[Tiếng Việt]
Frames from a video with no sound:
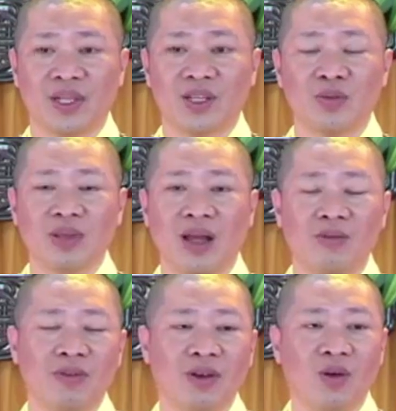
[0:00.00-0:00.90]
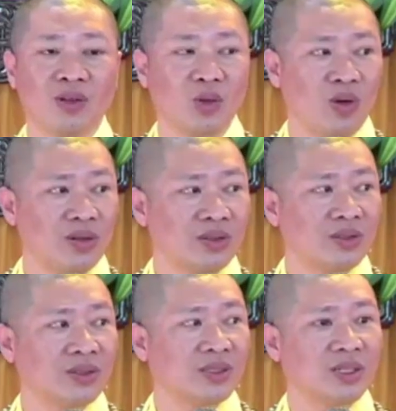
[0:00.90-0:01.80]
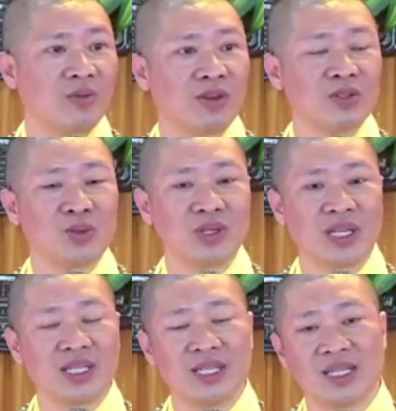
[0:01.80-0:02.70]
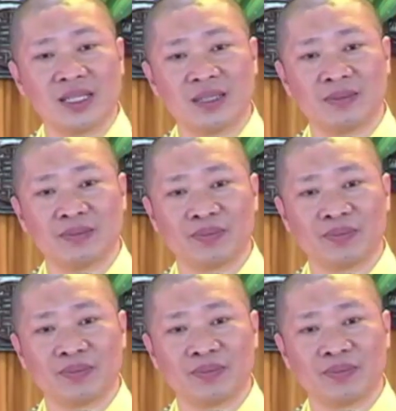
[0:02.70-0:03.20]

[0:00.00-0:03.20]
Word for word: Cho nên chúng ta không phải lo toan, không phải suy nghĩ gì.